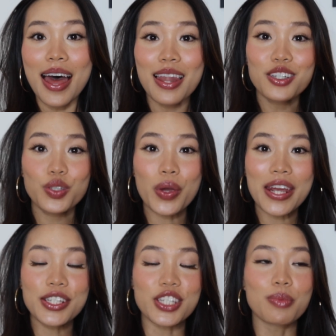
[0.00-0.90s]
Hello
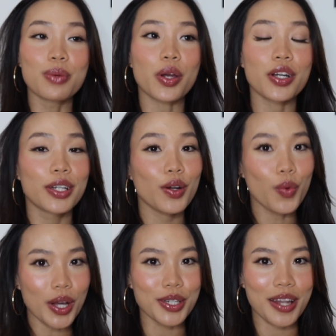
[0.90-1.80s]
sweetie, chào mừng mọi người đã
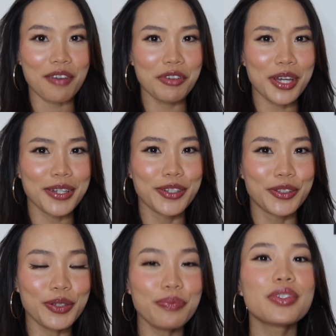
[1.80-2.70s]
quay trở lại với kênh
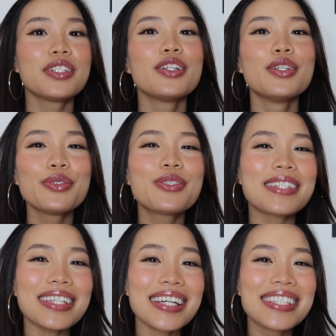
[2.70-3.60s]
youtube
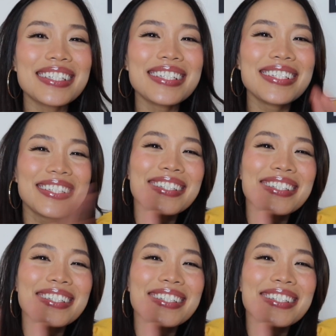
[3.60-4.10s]
Lucia Chin